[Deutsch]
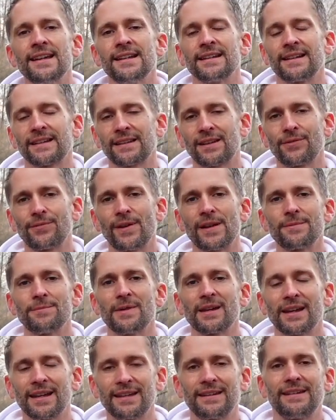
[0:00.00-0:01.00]
Das gefällt
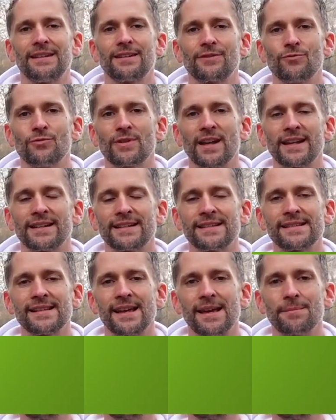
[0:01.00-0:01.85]
mir richtig gut an dieser